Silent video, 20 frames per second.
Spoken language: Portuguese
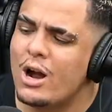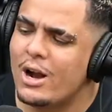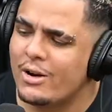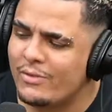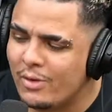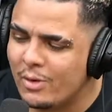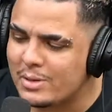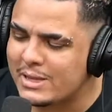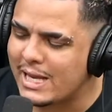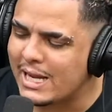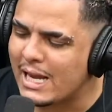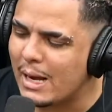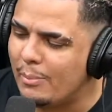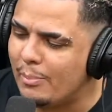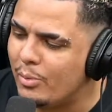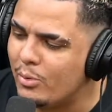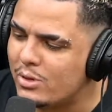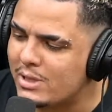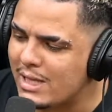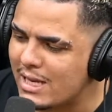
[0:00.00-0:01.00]
Igor, vamos ter que
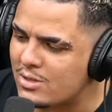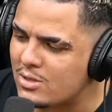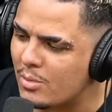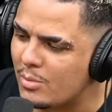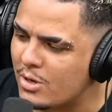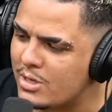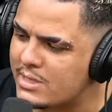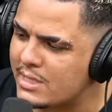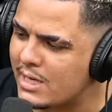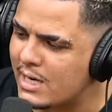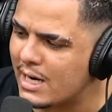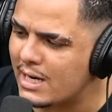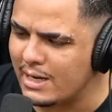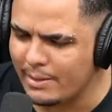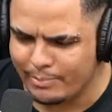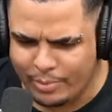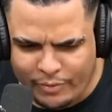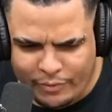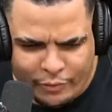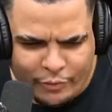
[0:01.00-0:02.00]
amputar sua mão
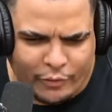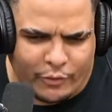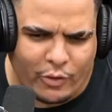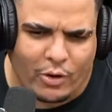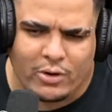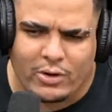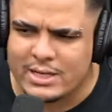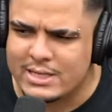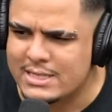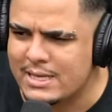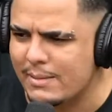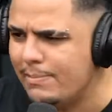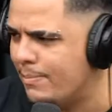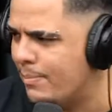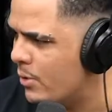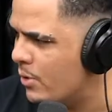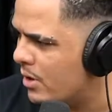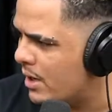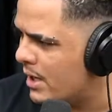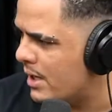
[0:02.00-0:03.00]
esquerda. Põe fogo nessa
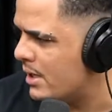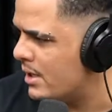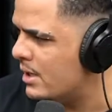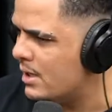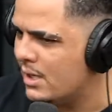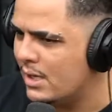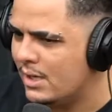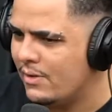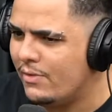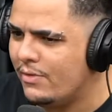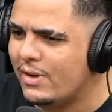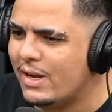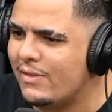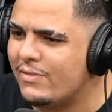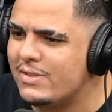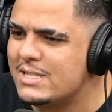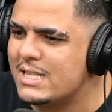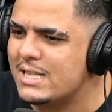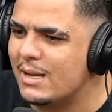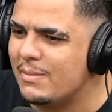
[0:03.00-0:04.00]
porra. E aí, o
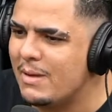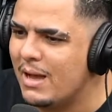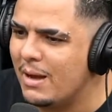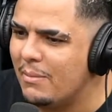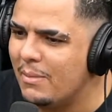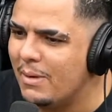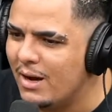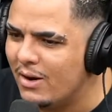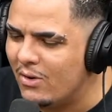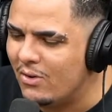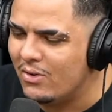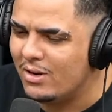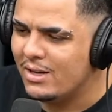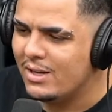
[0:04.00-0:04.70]
cara. É visitar minha mão.